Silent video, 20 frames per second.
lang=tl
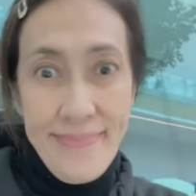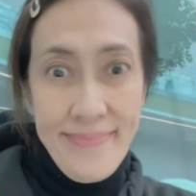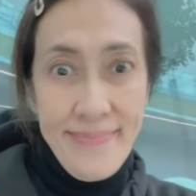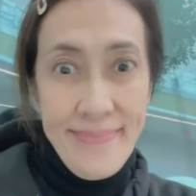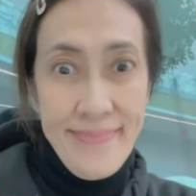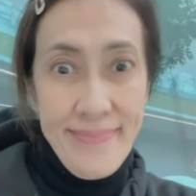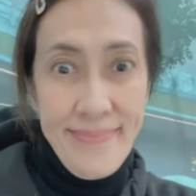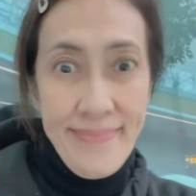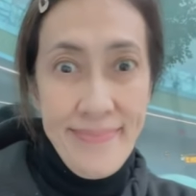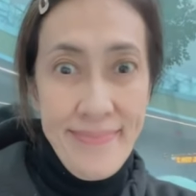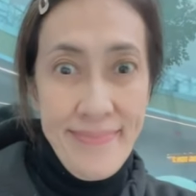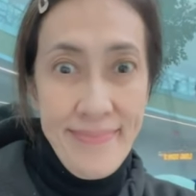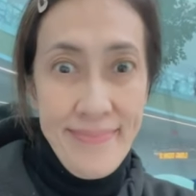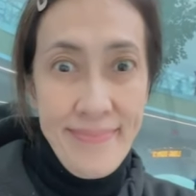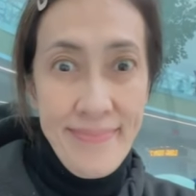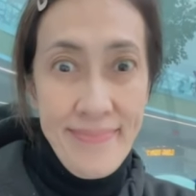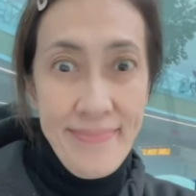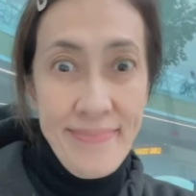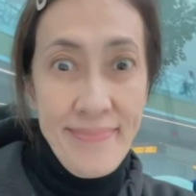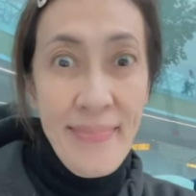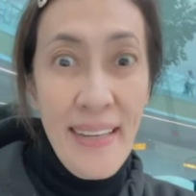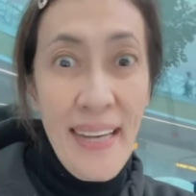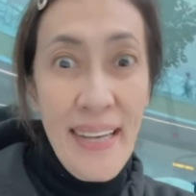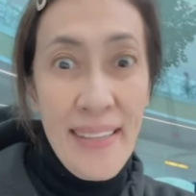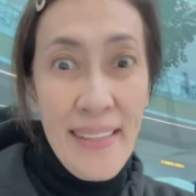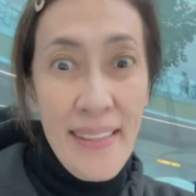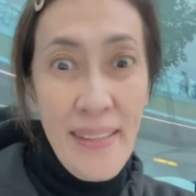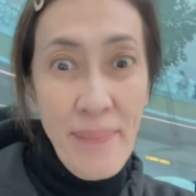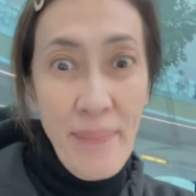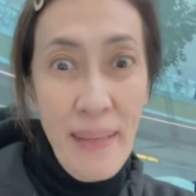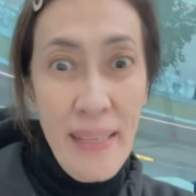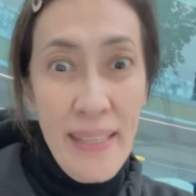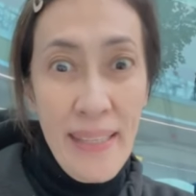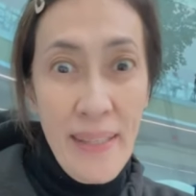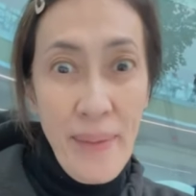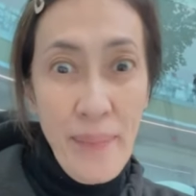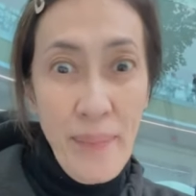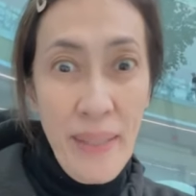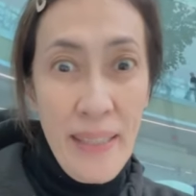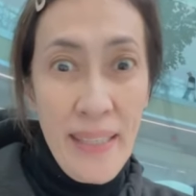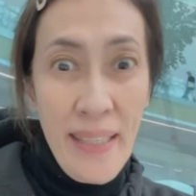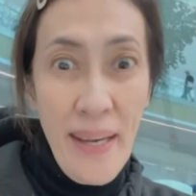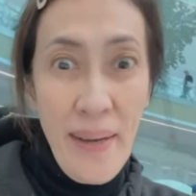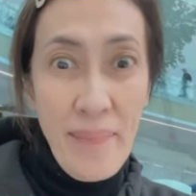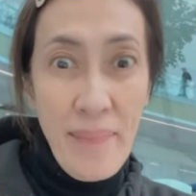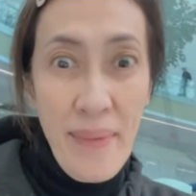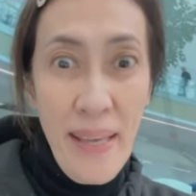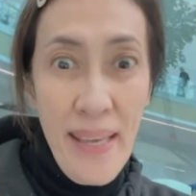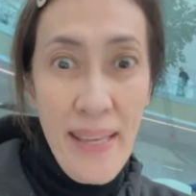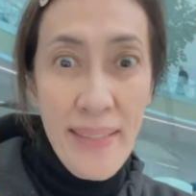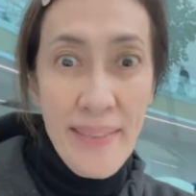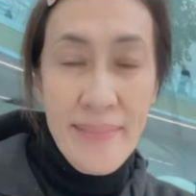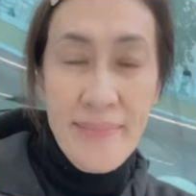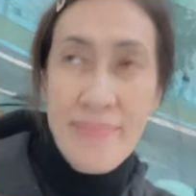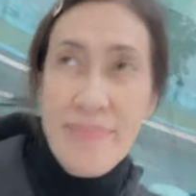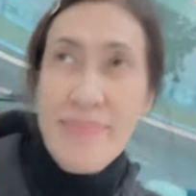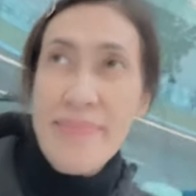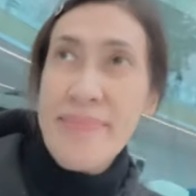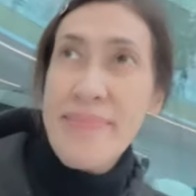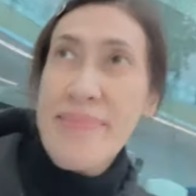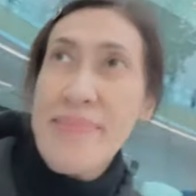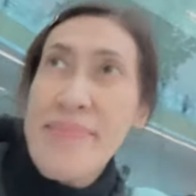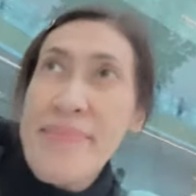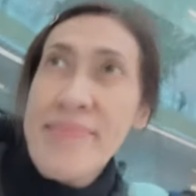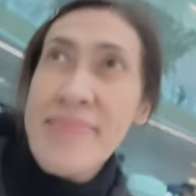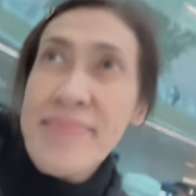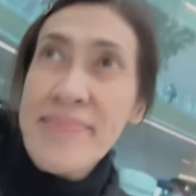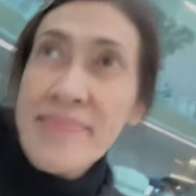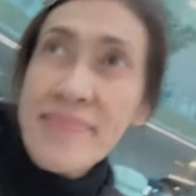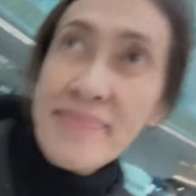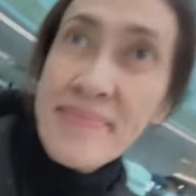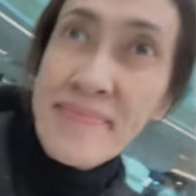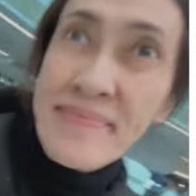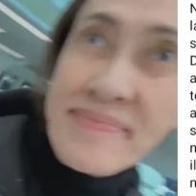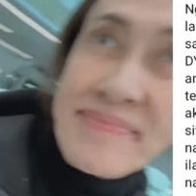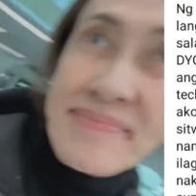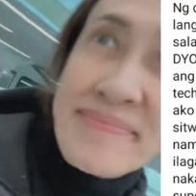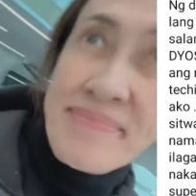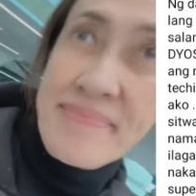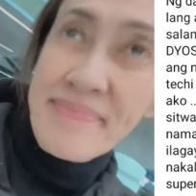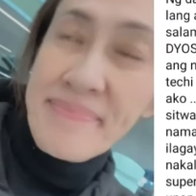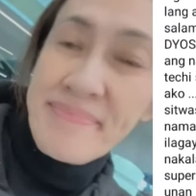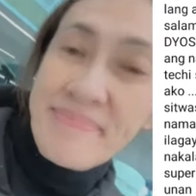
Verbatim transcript: ko Super Tom Jones ako. At huwag mawawala ang kumot at unan. Salamat